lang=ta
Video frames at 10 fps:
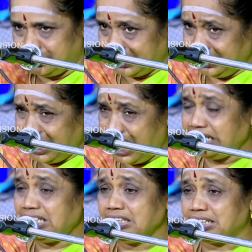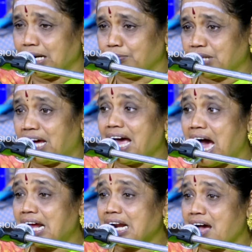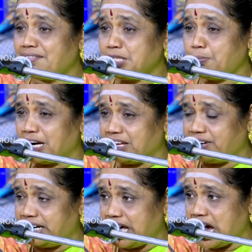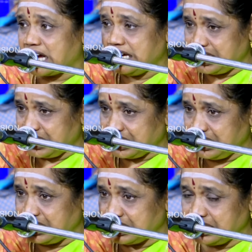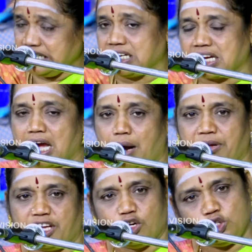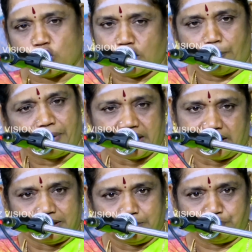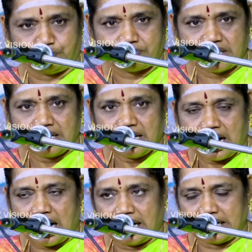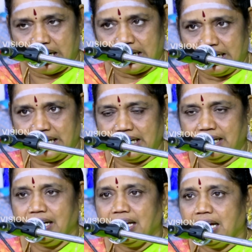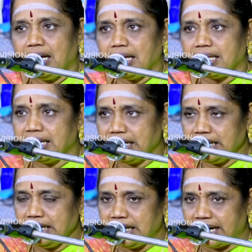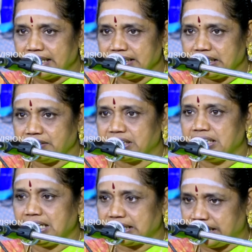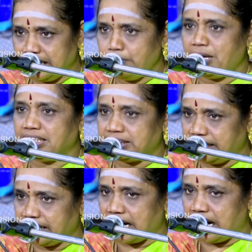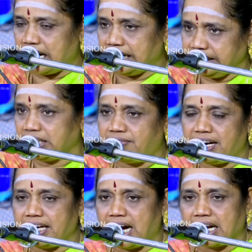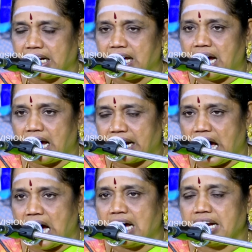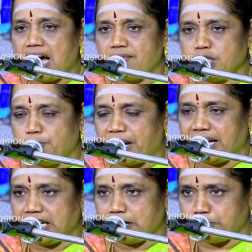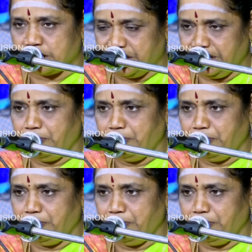தென்னாட்டு தலம் தான் ஆறாவது படை வீடாக இருக்கின்றது அப்படின்னு சொல்லப்படுகிறது அதனால் இங்கு நடந்தது வந்து திருமணத்திற்கான திருவிளையாடல் ஆனால் ஆறாவது படை என்பது